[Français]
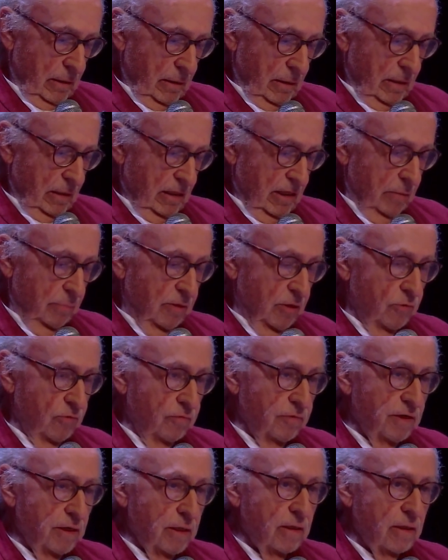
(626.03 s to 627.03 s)
c'est pas
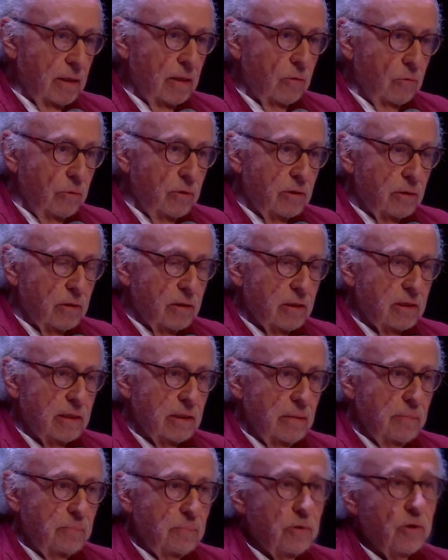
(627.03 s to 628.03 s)
ouvrir la route,
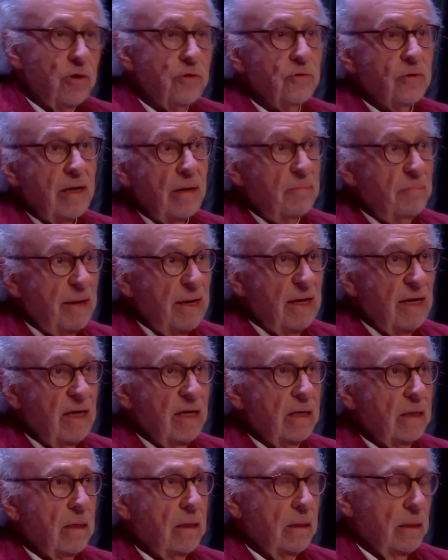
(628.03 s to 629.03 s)
c'est prendre la
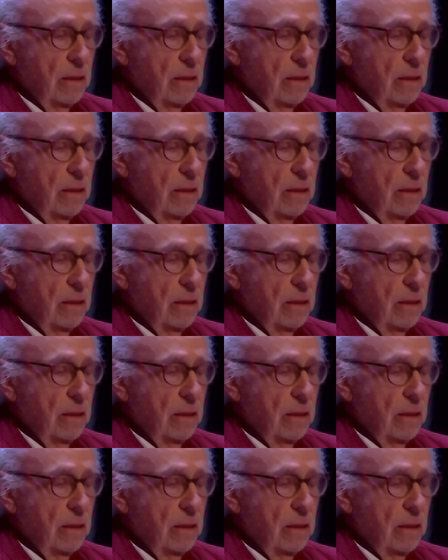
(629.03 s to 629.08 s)
mer.